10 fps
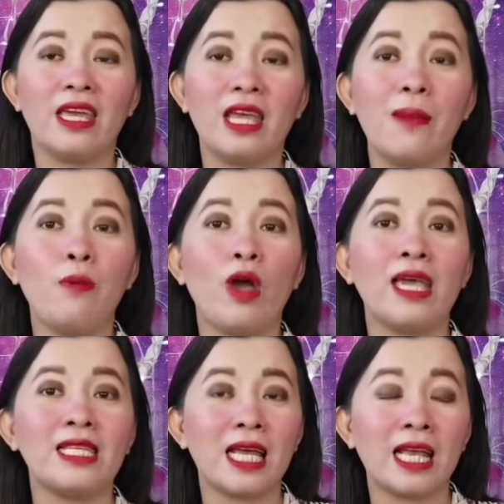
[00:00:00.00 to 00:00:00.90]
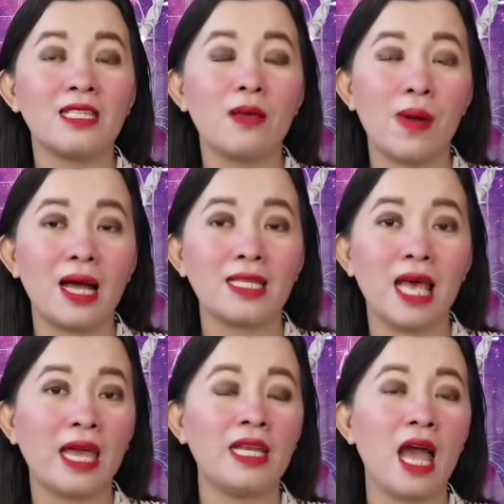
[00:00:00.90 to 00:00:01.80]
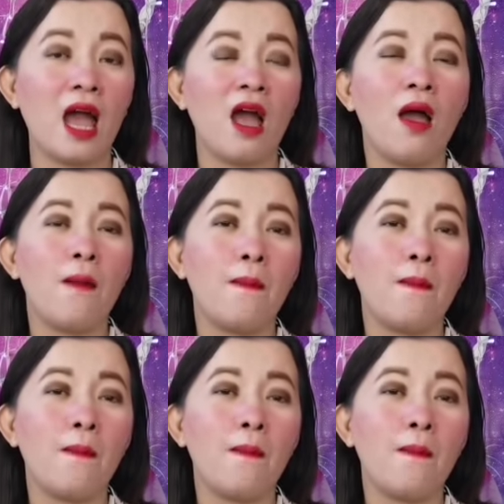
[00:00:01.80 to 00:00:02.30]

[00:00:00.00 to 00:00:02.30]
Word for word: Yan po ay isa rin sa mga sign na